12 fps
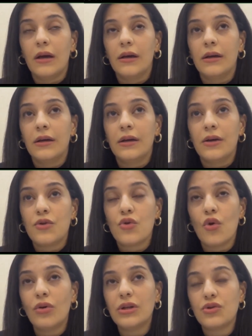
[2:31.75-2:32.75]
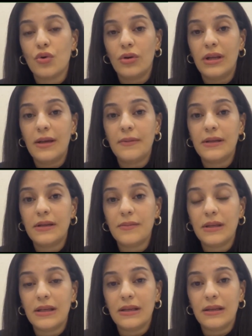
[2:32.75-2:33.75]
ee, şöyle
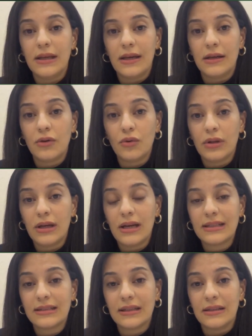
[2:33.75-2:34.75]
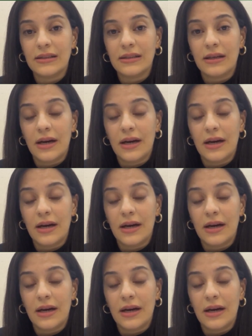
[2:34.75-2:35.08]
söyleyebilirim ki genel olarak e,